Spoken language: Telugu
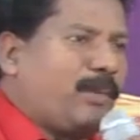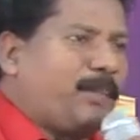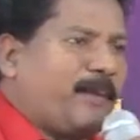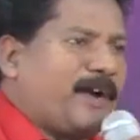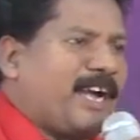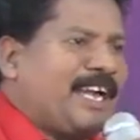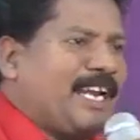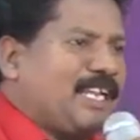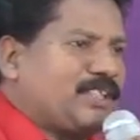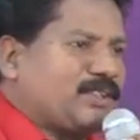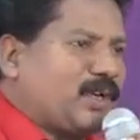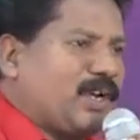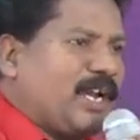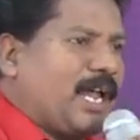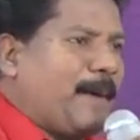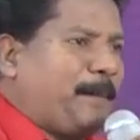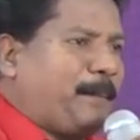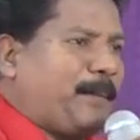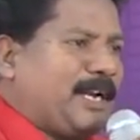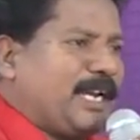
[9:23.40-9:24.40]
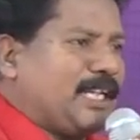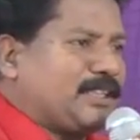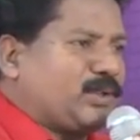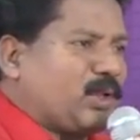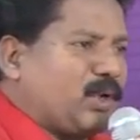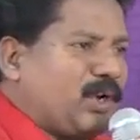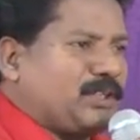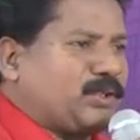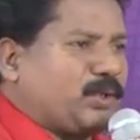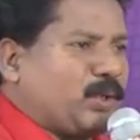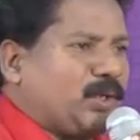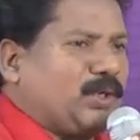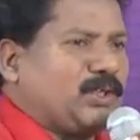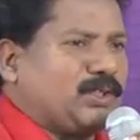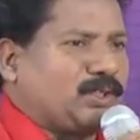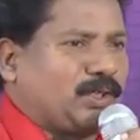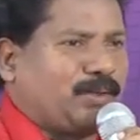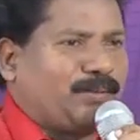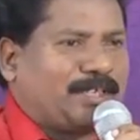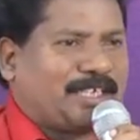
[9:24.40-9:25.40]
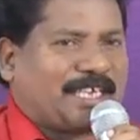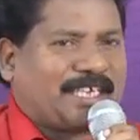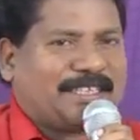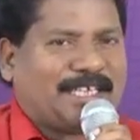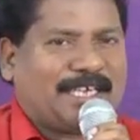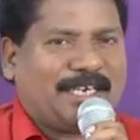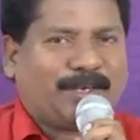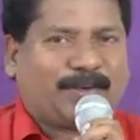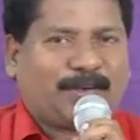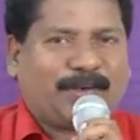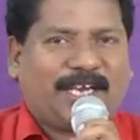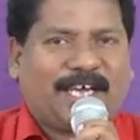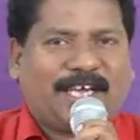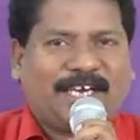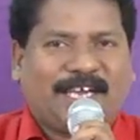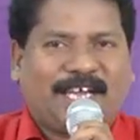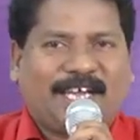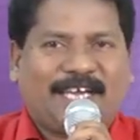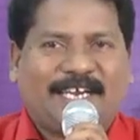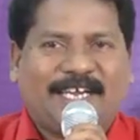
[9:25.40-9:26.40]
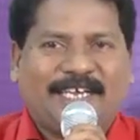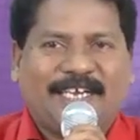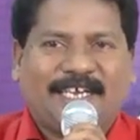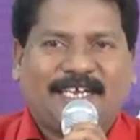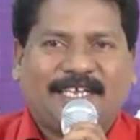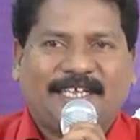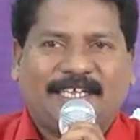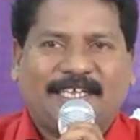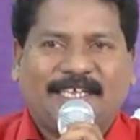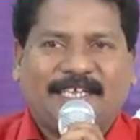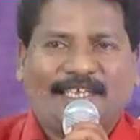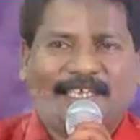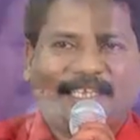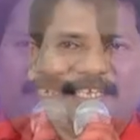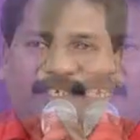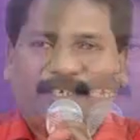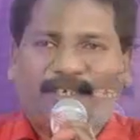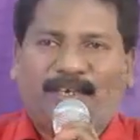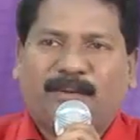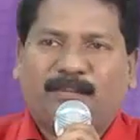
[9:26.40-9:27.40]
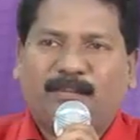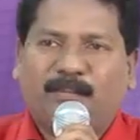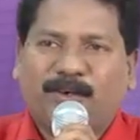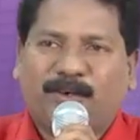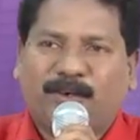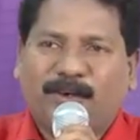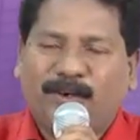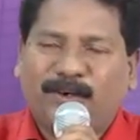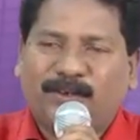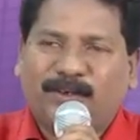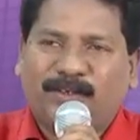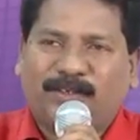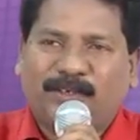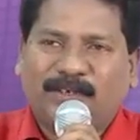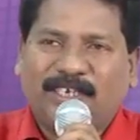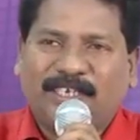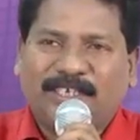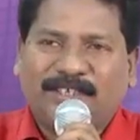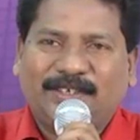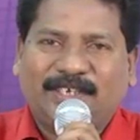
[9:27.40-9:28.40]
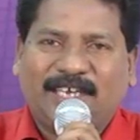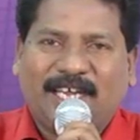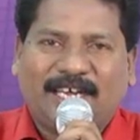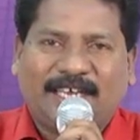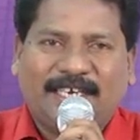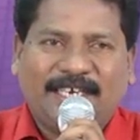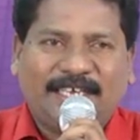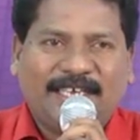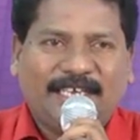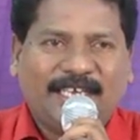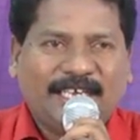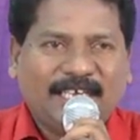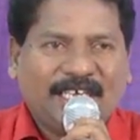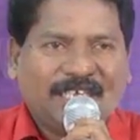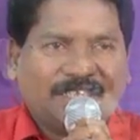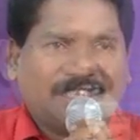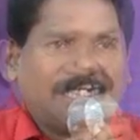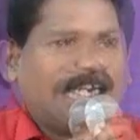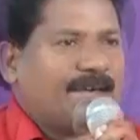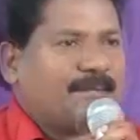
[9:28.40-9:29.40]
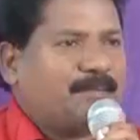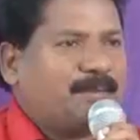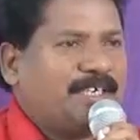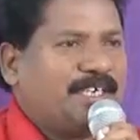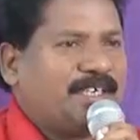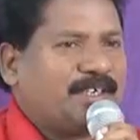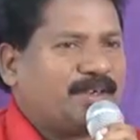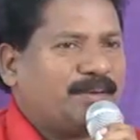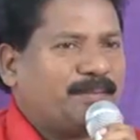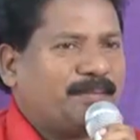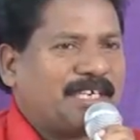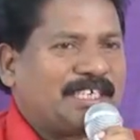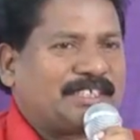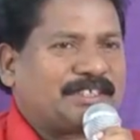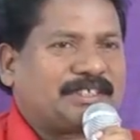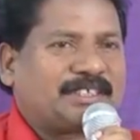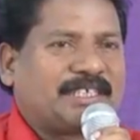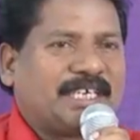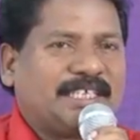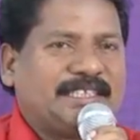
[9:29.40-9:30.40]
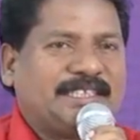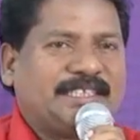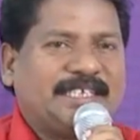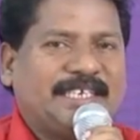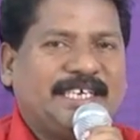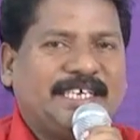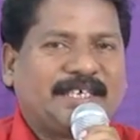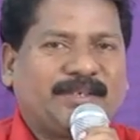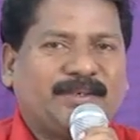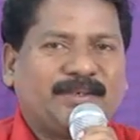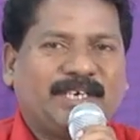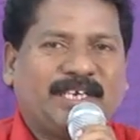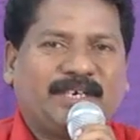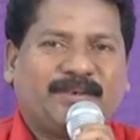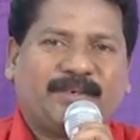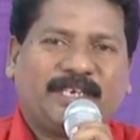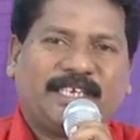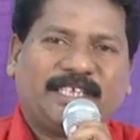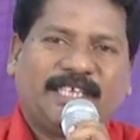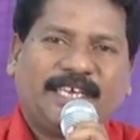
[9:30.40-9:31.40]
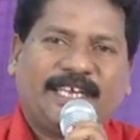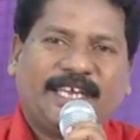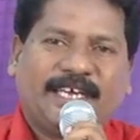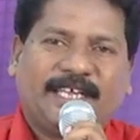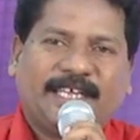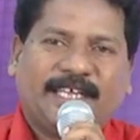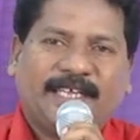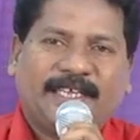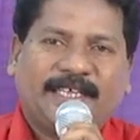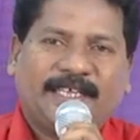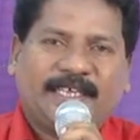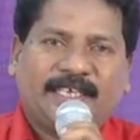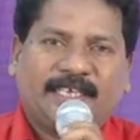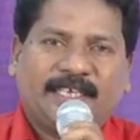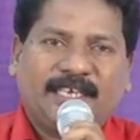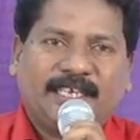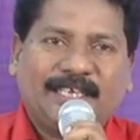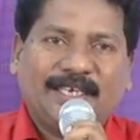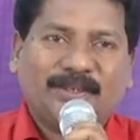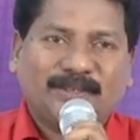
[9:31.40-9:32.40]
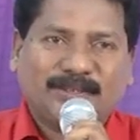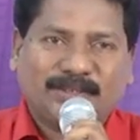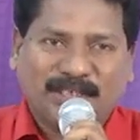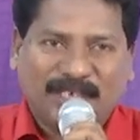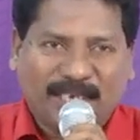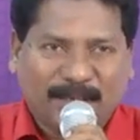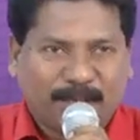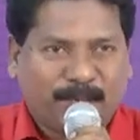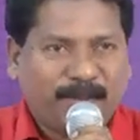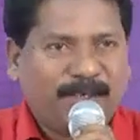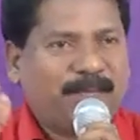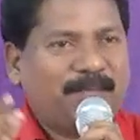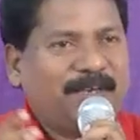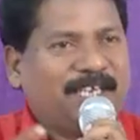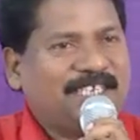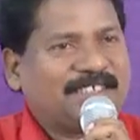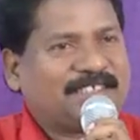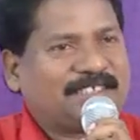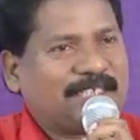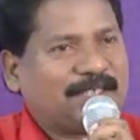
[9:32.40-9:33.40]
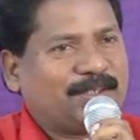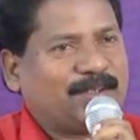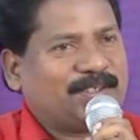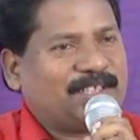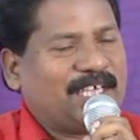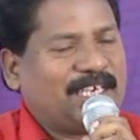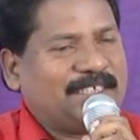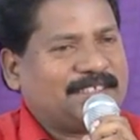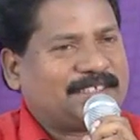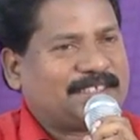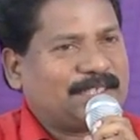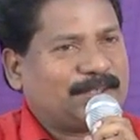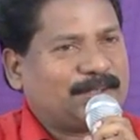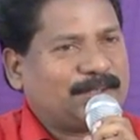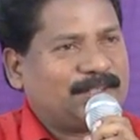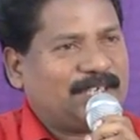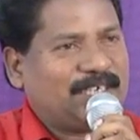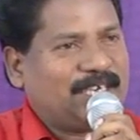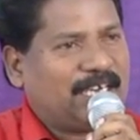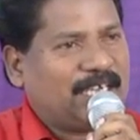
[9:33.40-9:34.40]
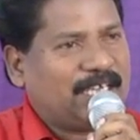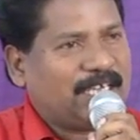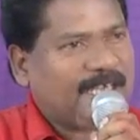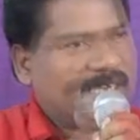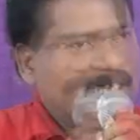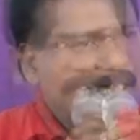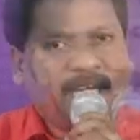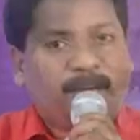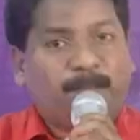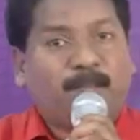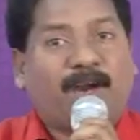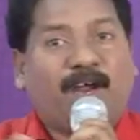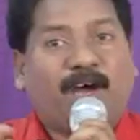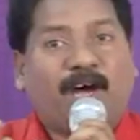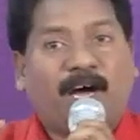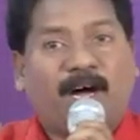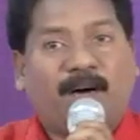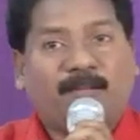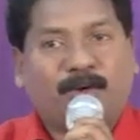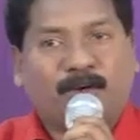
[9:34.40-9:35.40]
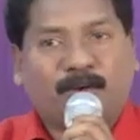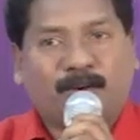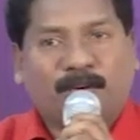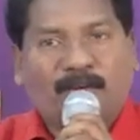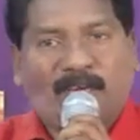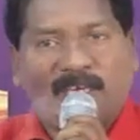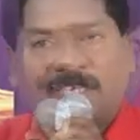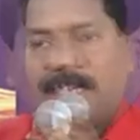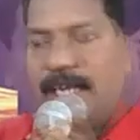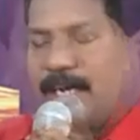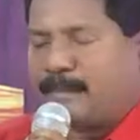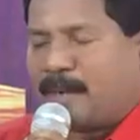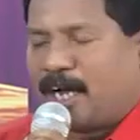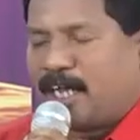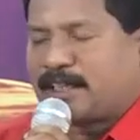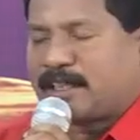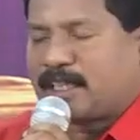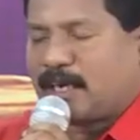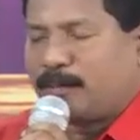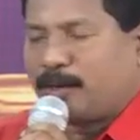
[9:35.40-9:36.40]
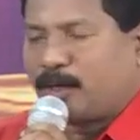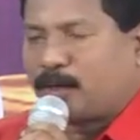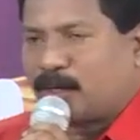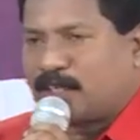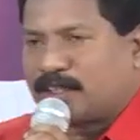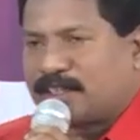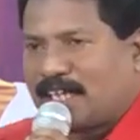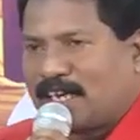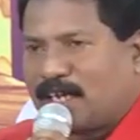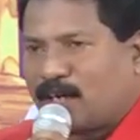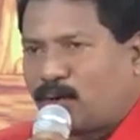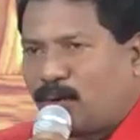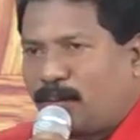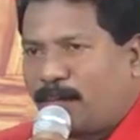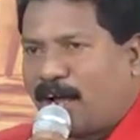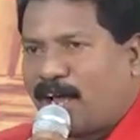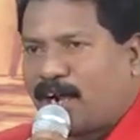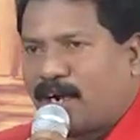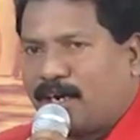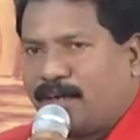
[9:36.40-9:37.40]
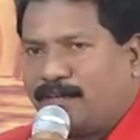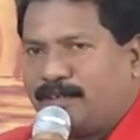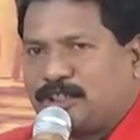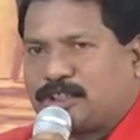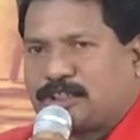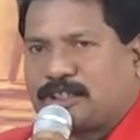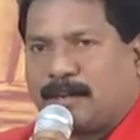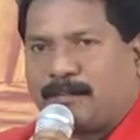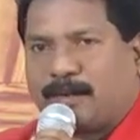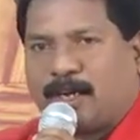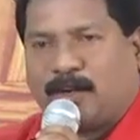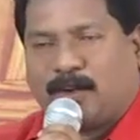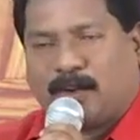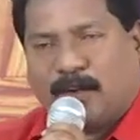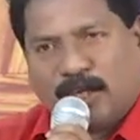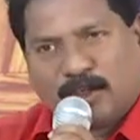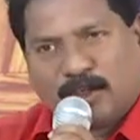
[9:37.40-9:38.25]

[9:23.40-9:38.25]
రూపాయలతో నా పిల్ల తులతూగుతూ ఉంటుంది అనుకున్నాను గానయ్యా డబ్బుకు లోటు లేదు కానీ నా బిడ్డకు మనశ్శాంతి లేకుండా ఉన్నదయ్యా ఈరోజు నా ప్రియమైన సహోదరి సహోదరా అబ్రహాము ఏమాత్రం కూడా తన కుమారుని విషయంలో